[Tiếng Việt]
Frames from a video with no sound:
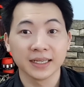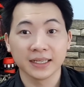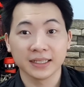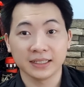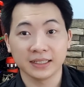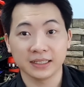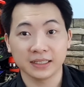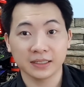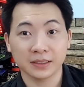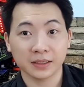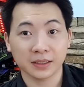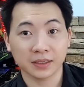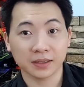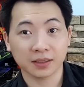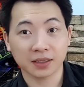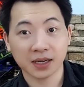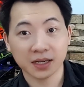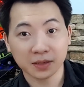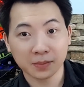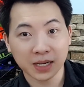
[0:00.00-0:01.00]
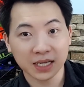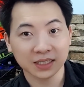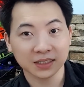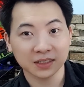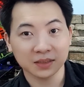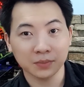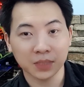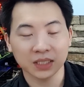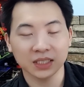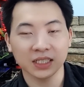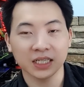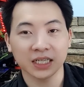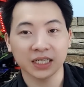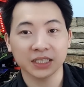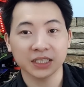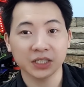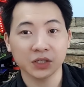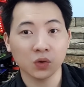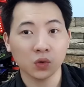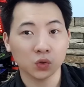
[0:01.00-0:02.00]
Thì đây các bạn bật để cái
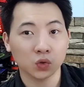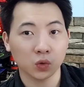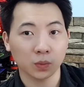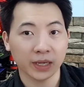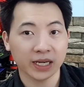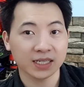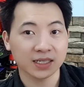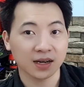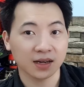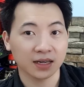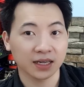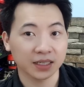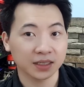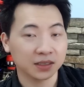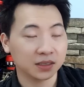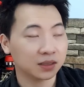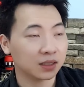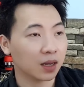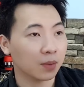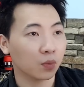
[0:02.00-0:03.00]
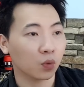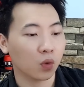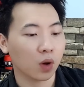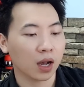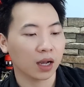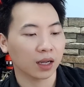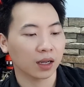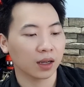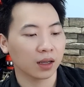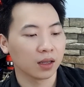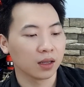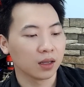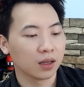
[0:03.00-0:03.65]
chế độ chụp hẹn giờ này, cứ tầm khoảng